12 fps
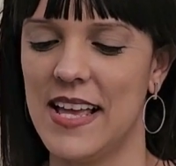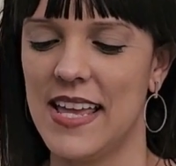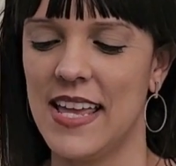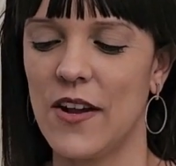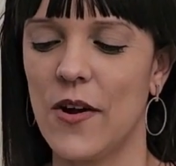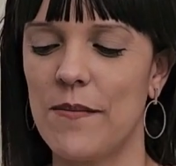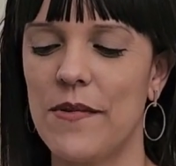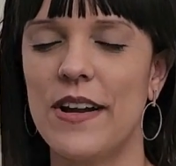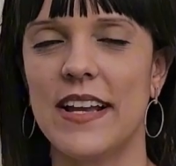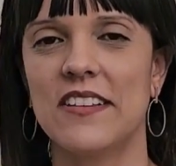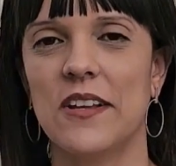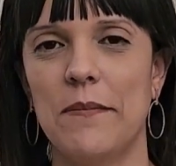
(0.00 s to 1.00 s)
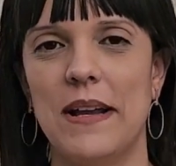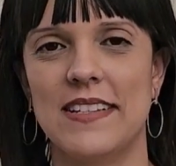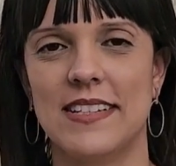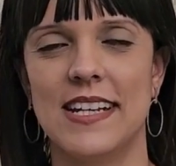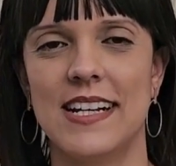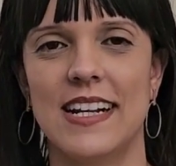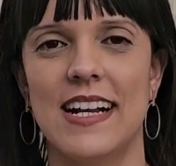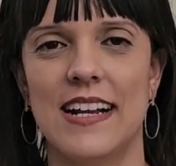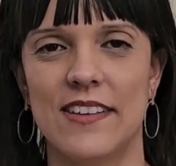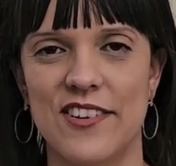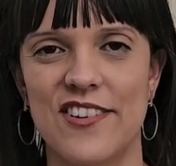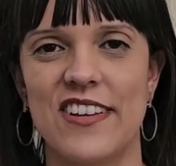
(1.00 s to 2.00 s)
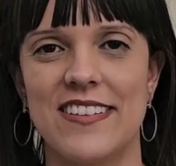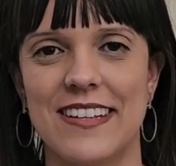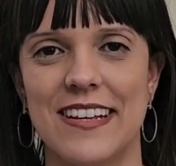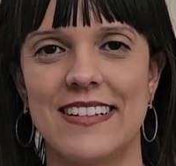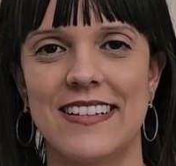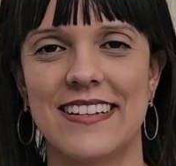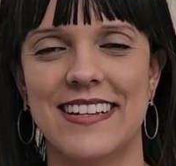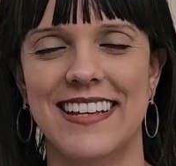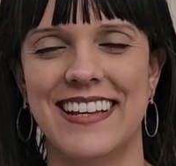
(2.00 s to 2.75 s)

¿Y cómo eso me acerca a Dios y Sacha?